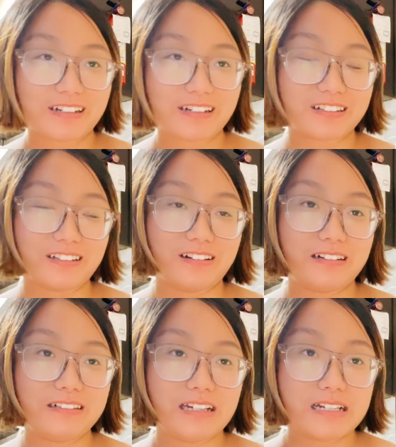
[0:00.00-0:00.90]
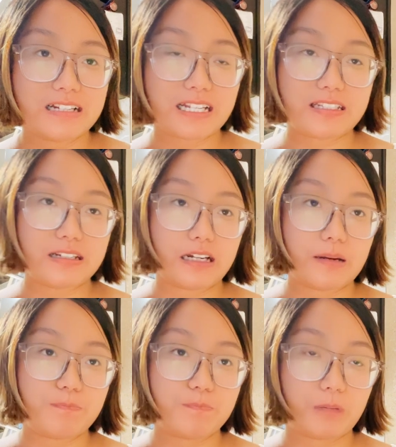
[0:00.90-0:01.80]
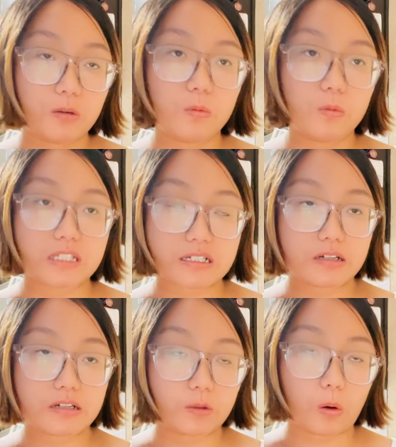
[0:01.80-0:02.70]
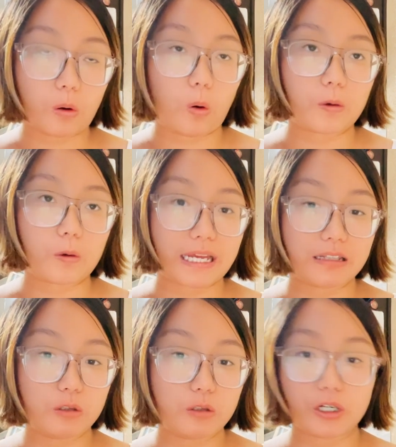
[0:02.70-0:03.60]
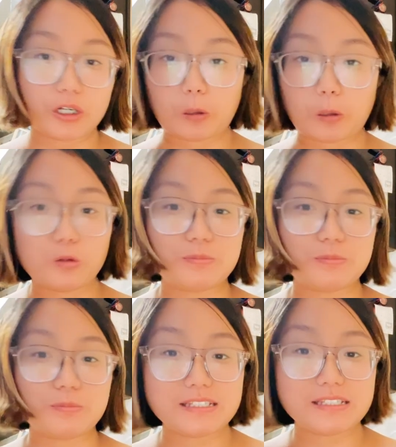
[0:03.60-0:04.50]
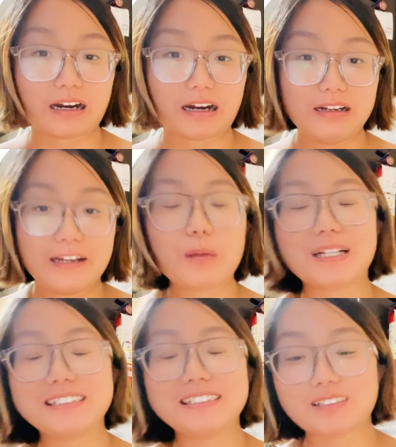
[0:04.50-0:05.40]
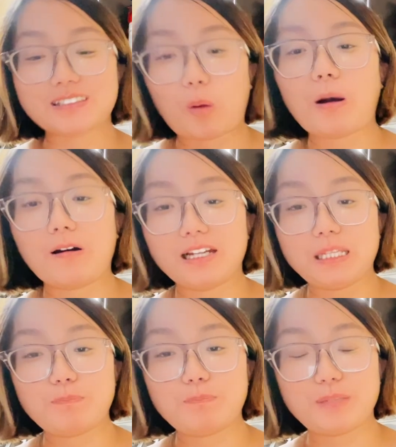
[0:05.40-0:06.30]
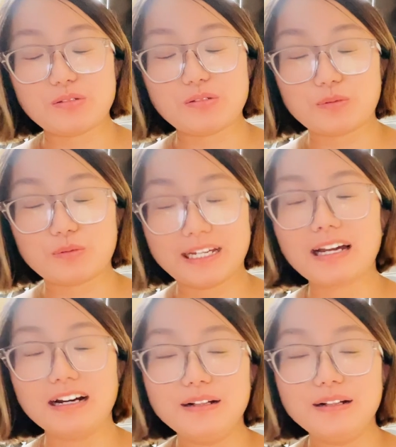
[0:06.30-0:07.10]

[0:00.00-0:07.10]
可能这些喷我的这些粉红，连旅个游都旅不起哈。要不然你早跑了，你别虚伪了。